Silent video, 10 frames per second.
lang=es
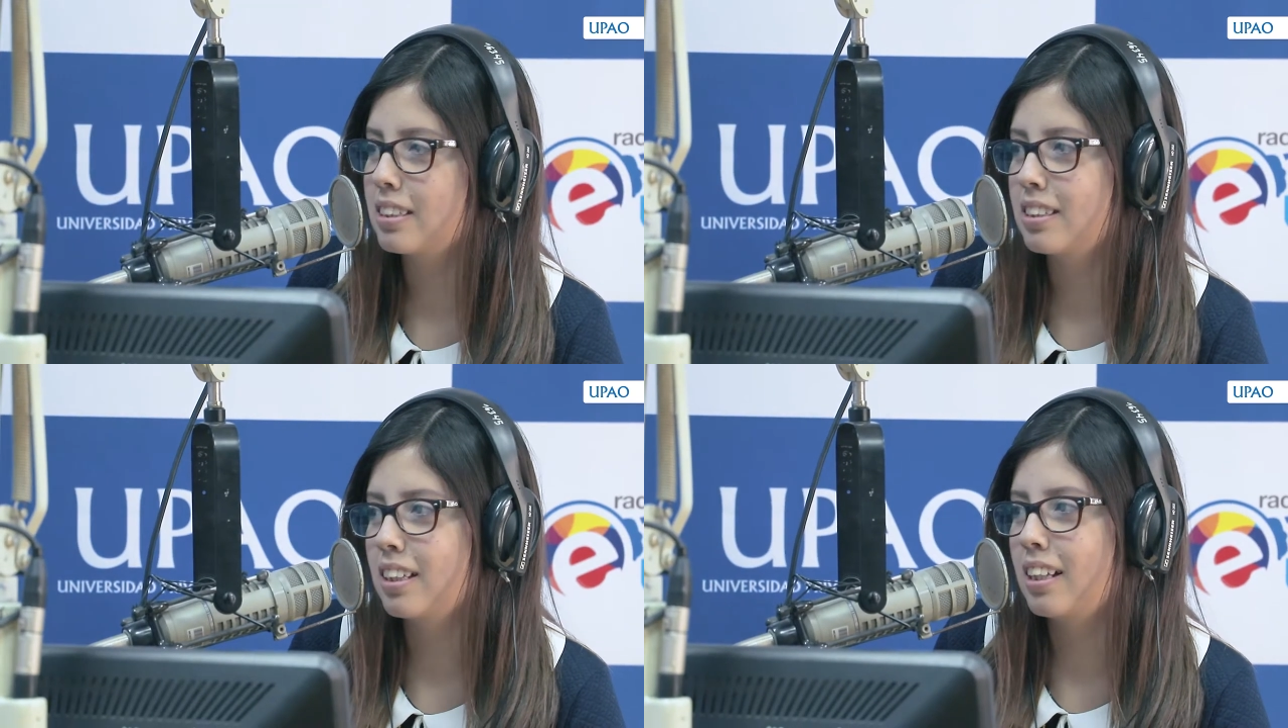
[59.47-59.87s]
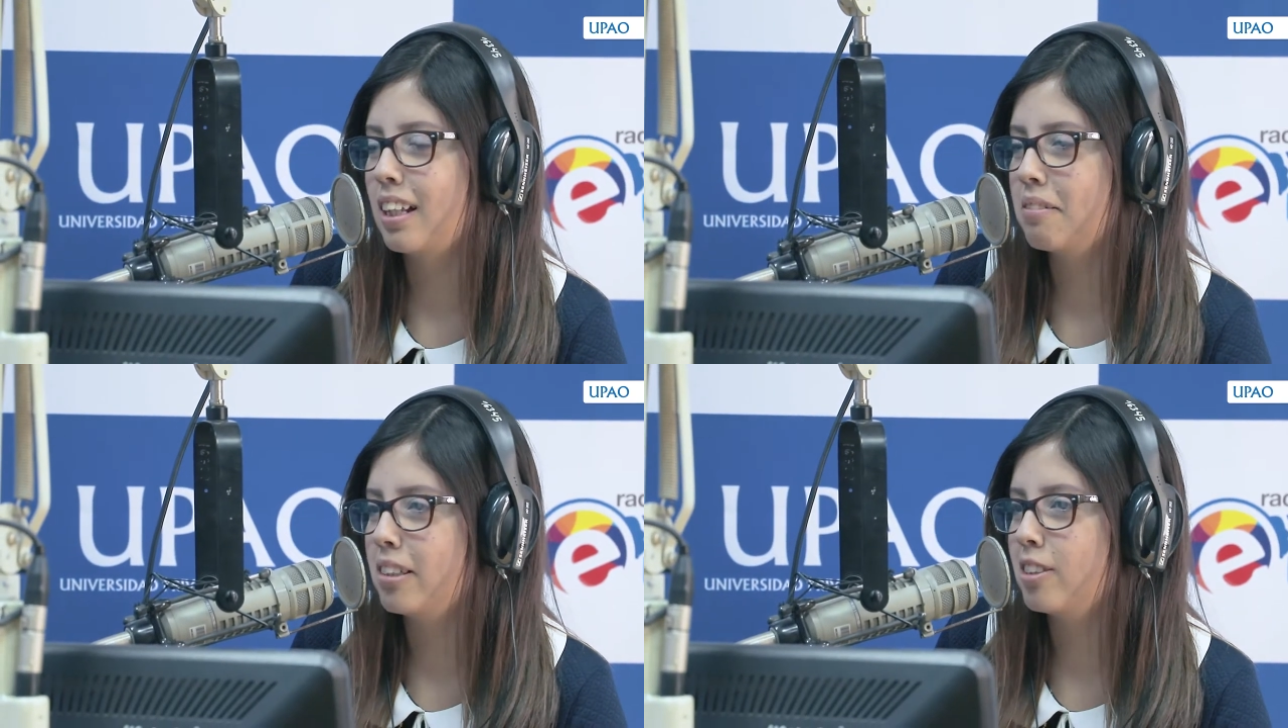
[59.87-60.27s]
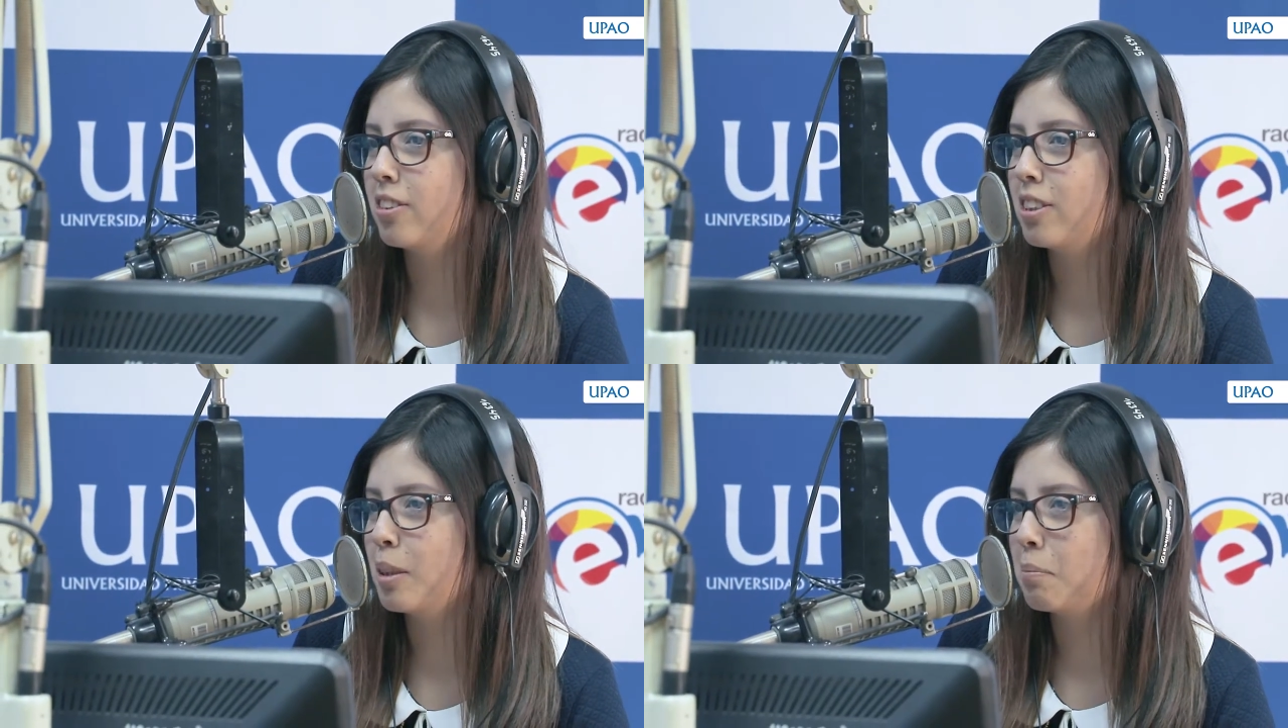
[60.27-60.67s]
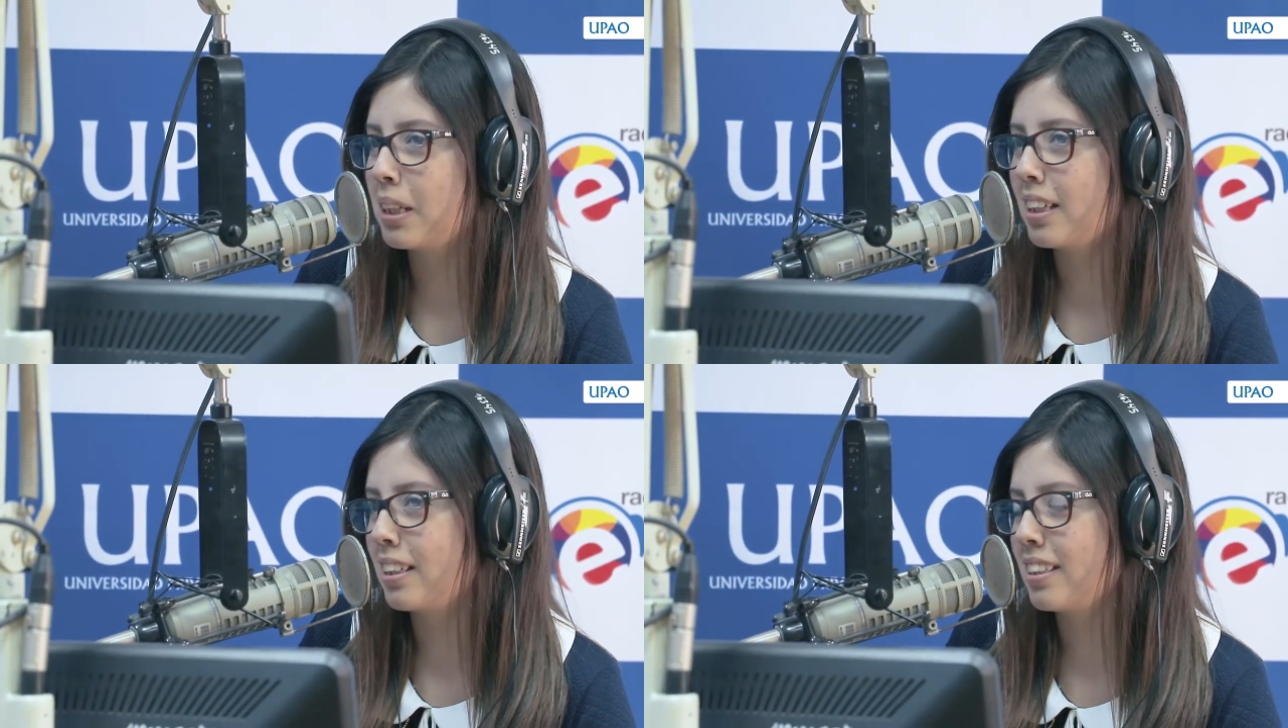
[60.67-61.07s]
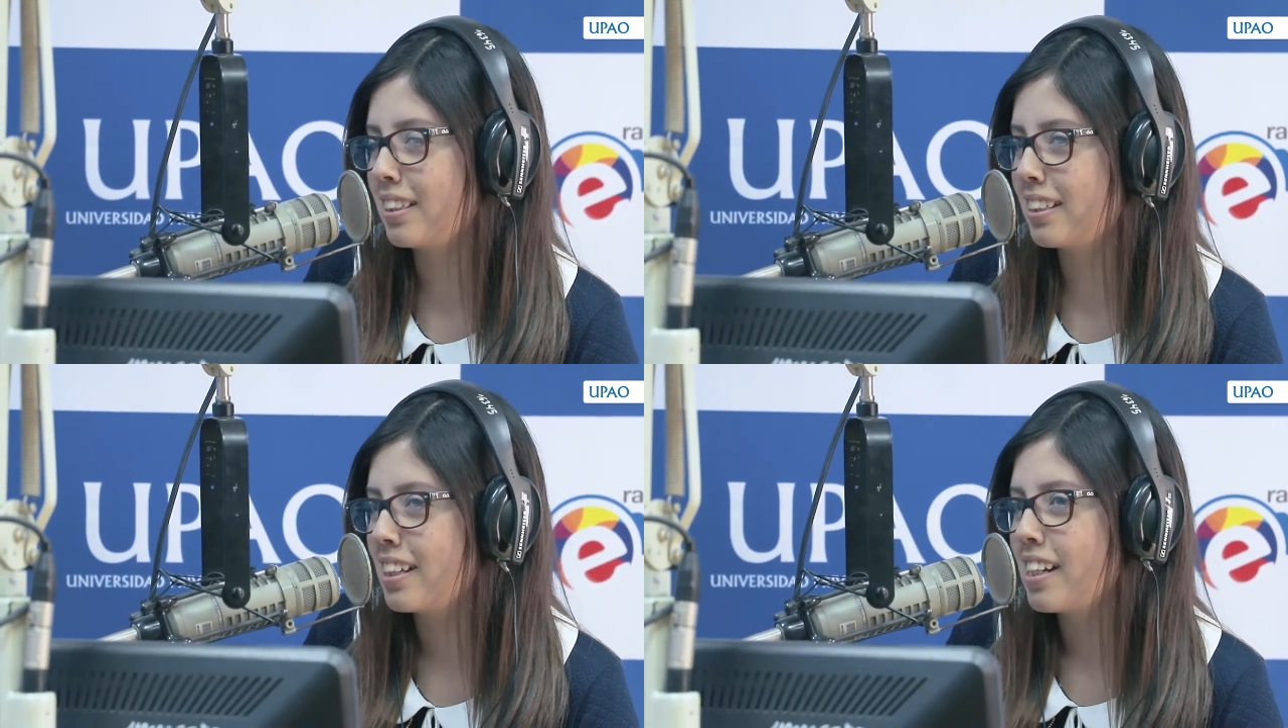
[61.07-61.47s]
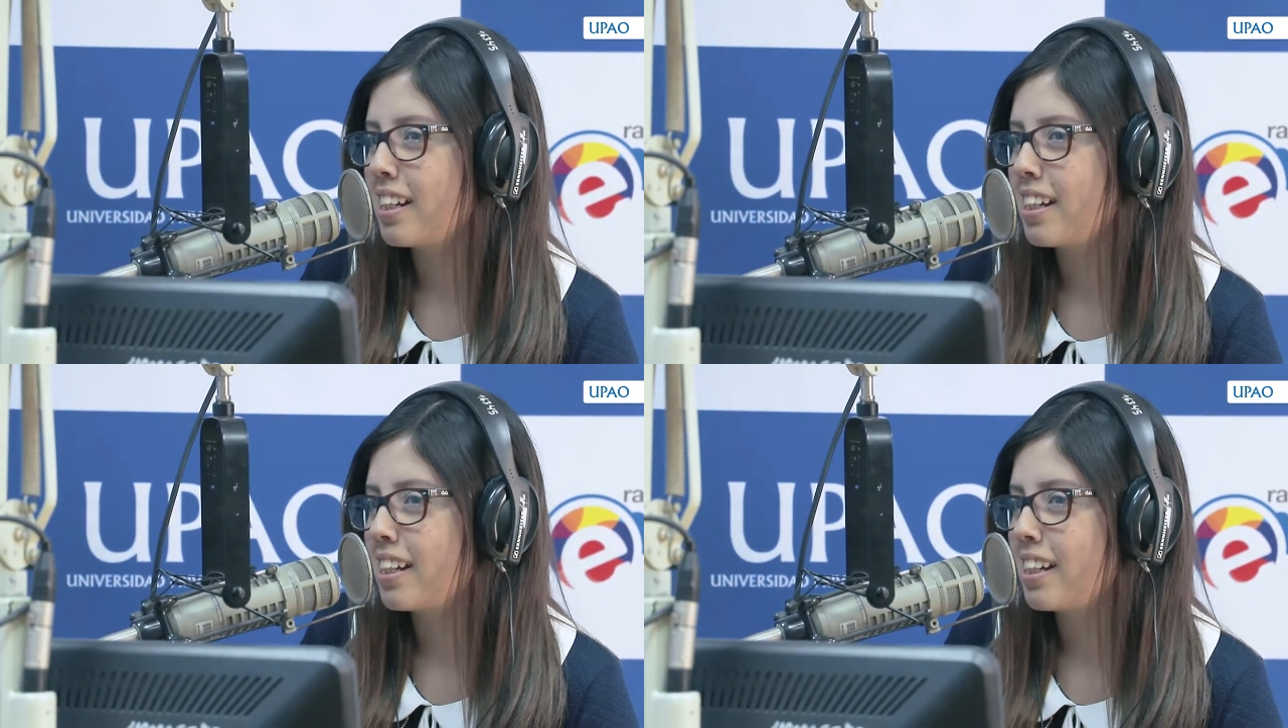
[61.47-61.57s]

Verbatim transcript: Les recomiendo que elijan un lugar que